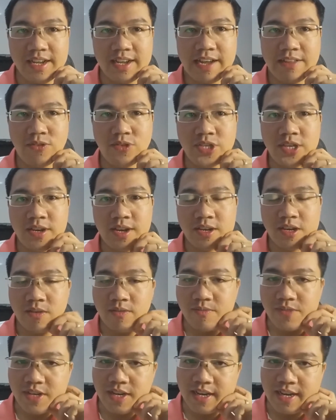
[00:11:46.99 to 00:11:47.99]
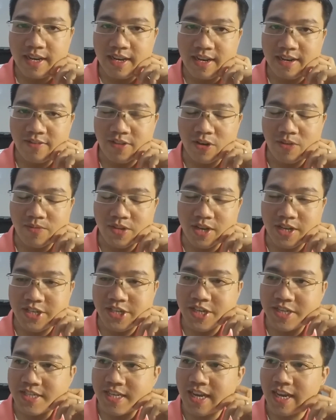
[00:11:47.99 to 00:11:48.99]
Em Thu Chiết đặt à, câu đúng rồi. À, có đúng rồi,
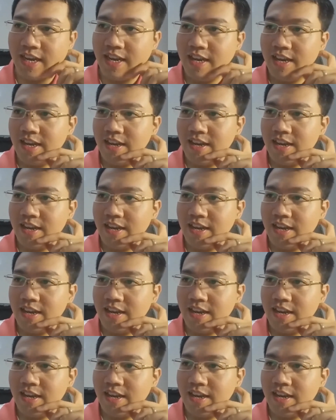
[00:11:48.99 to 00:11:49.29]
trơn trai.